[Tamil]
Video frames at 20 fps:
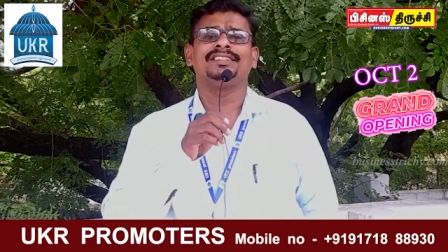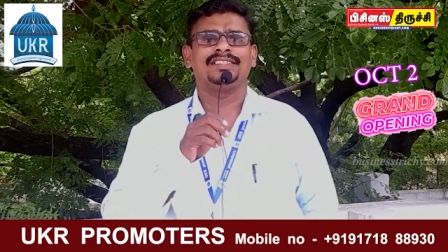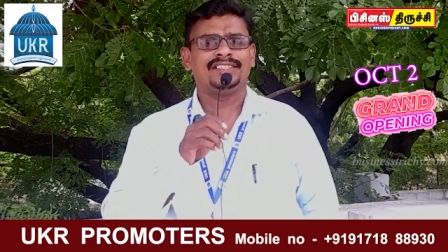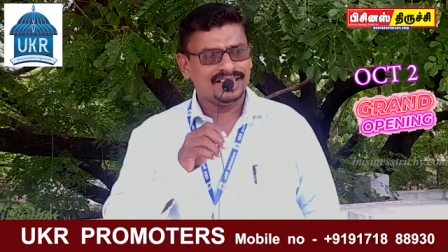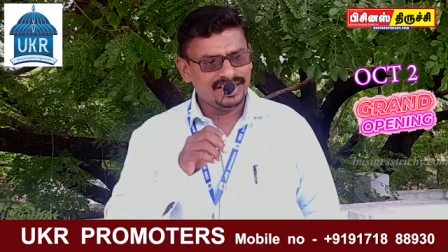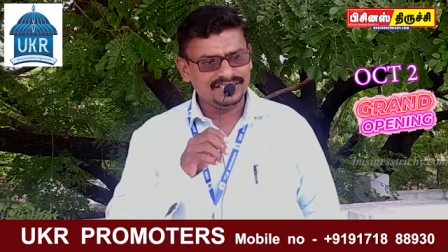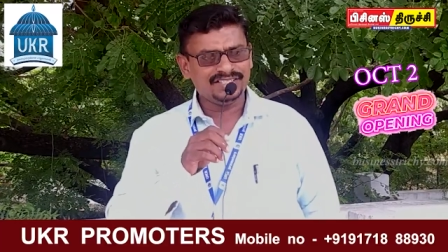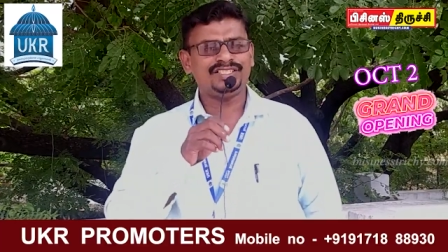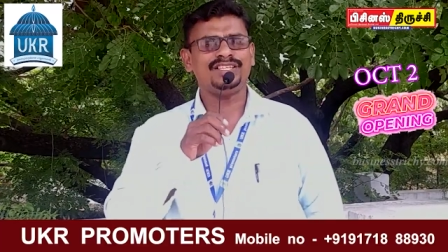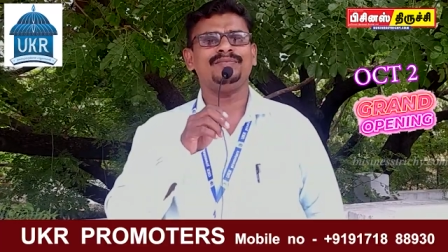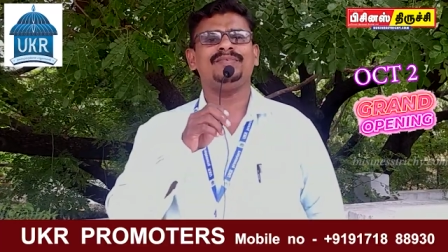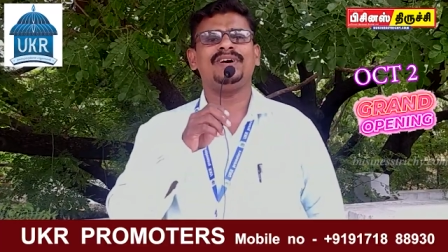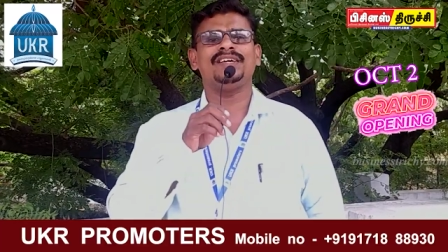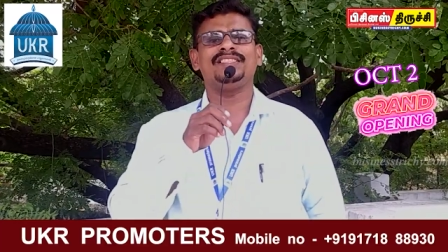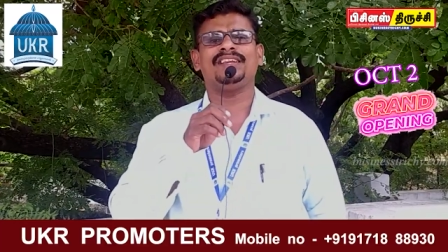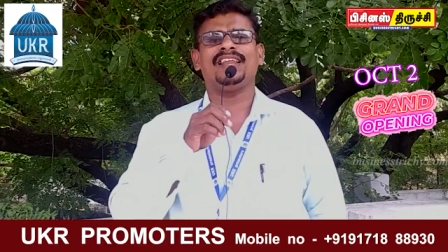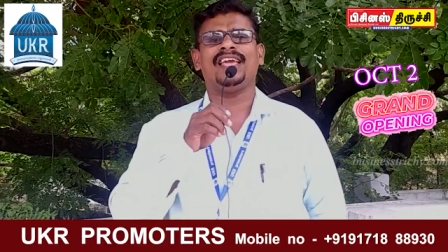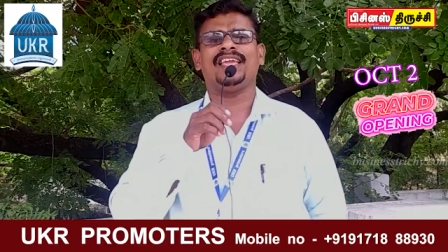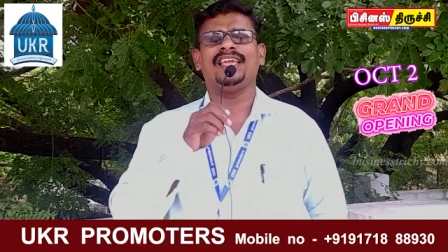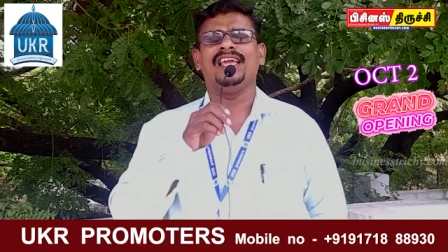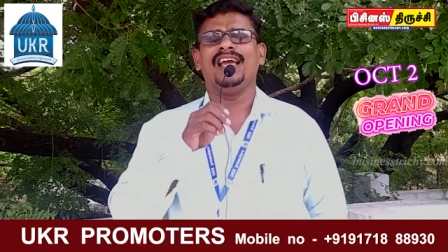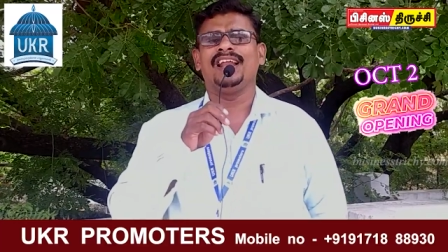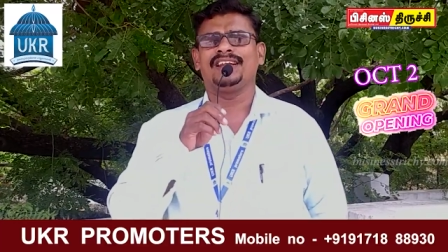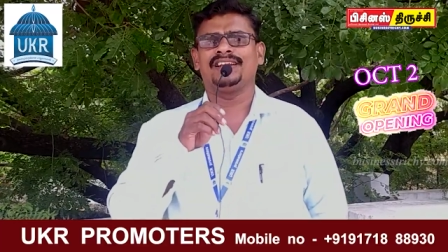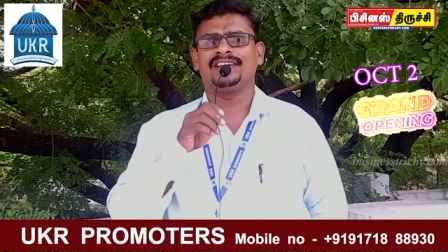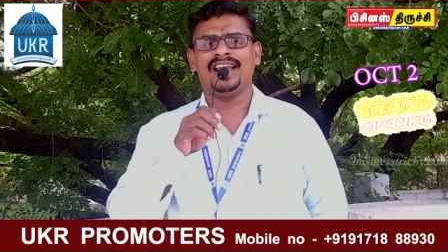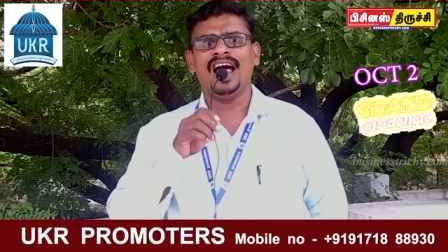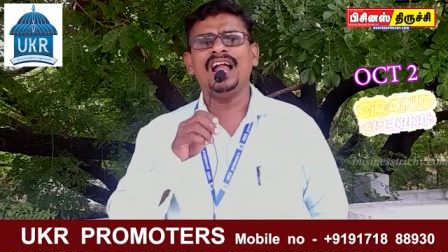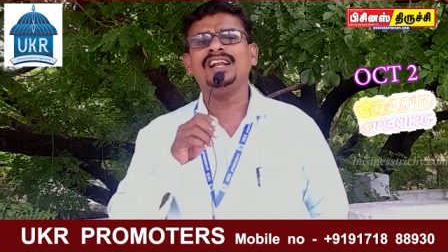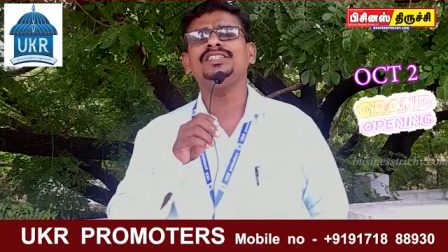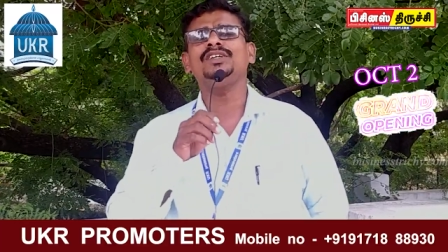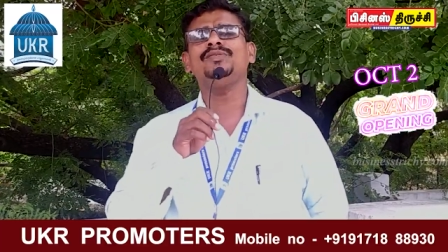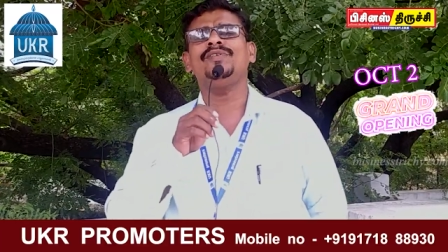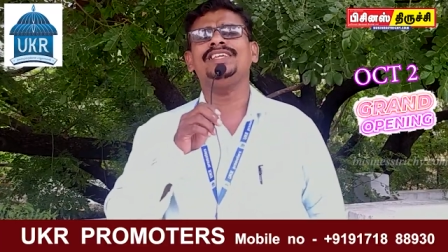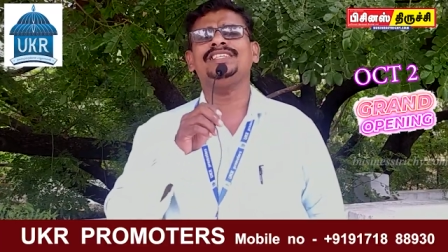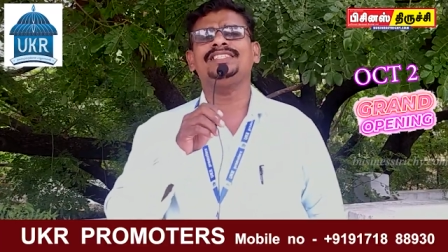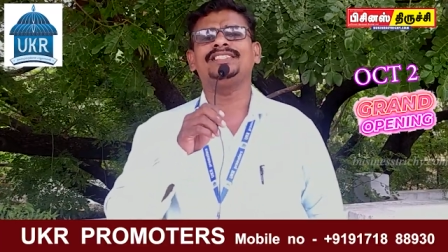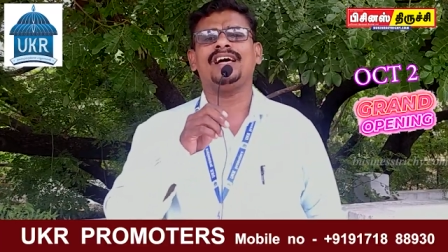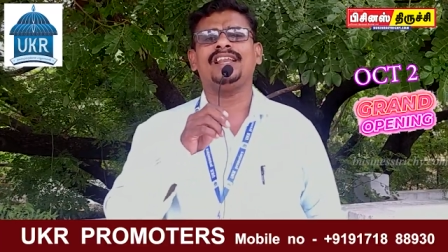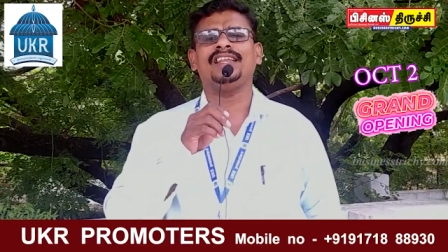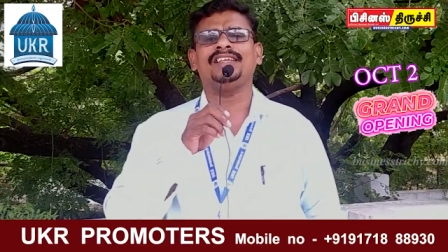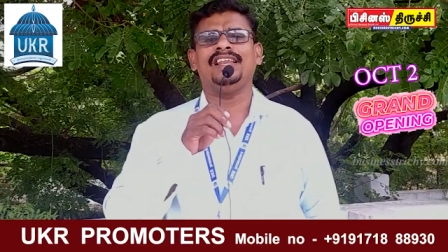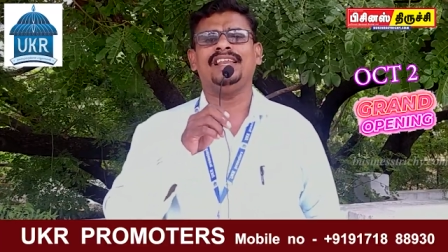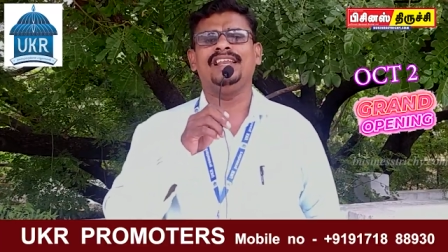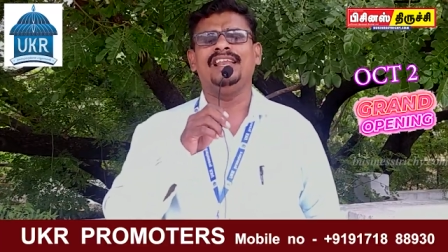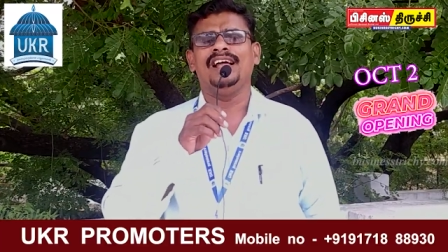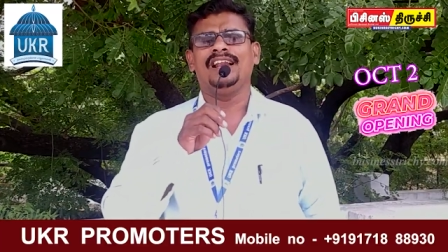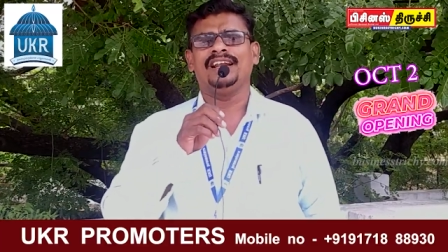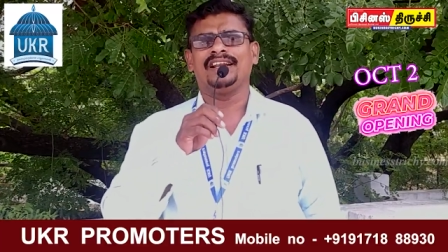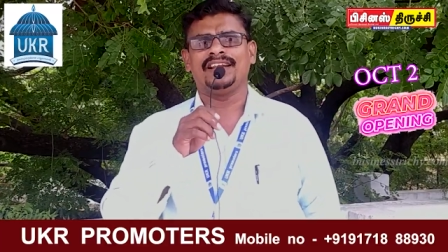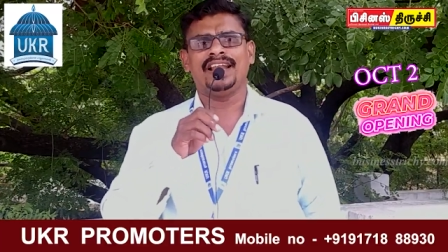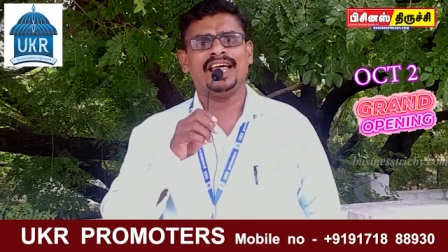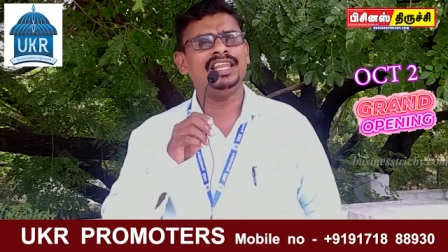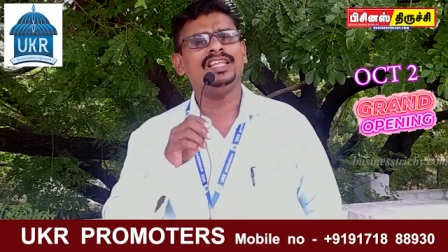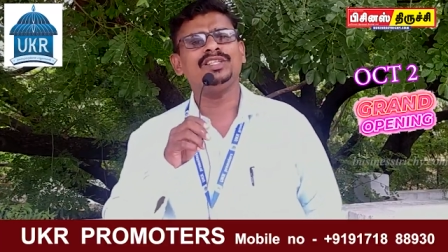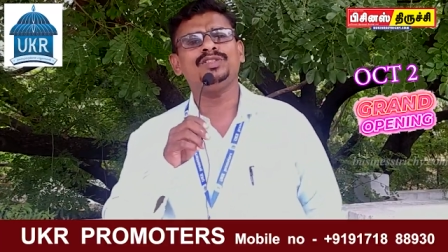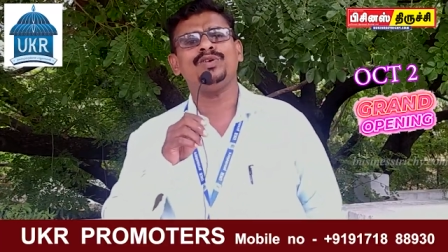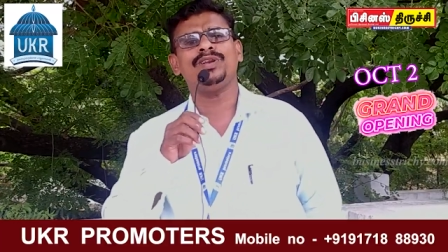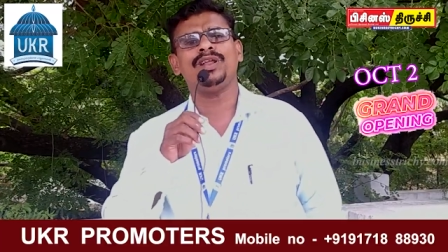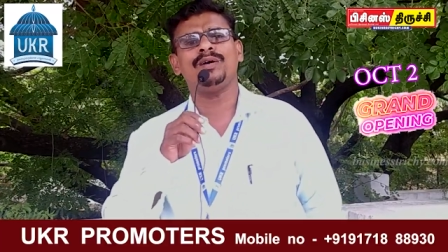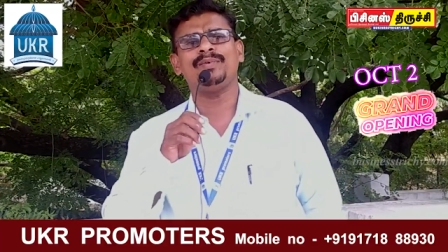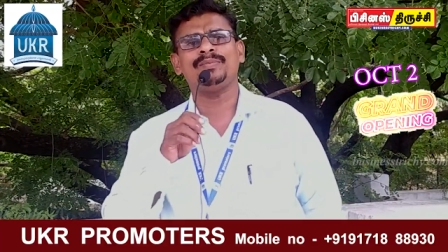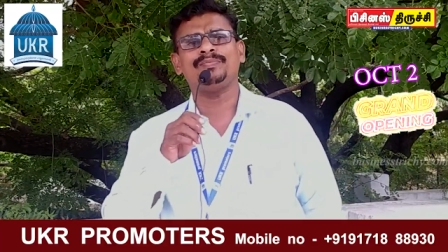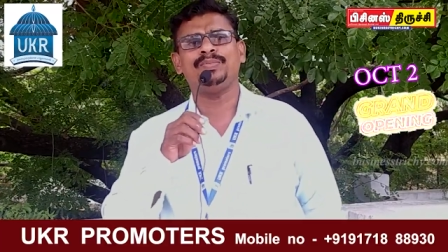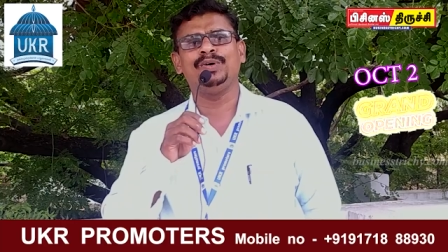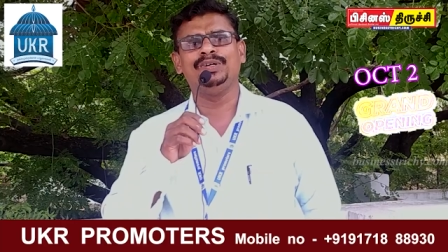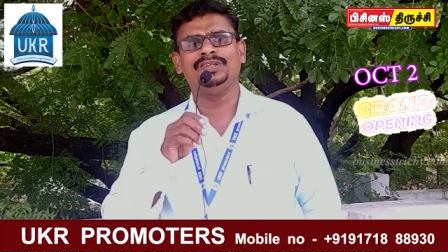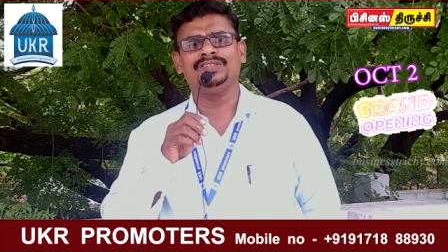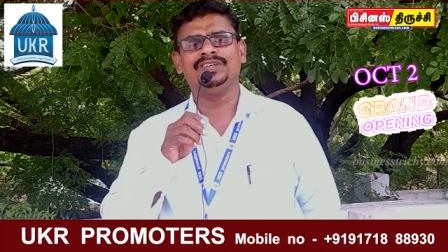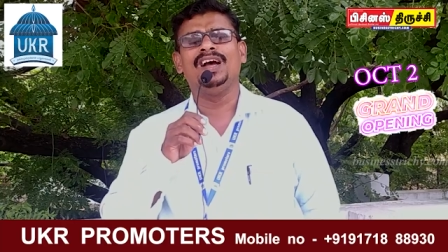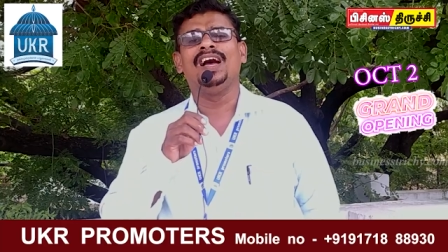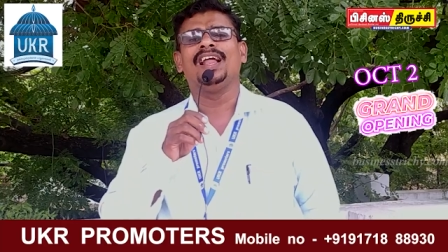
திருச்சி மதுரை நான்கு வழி சாலையில் நல்லதொரு அமைப்பு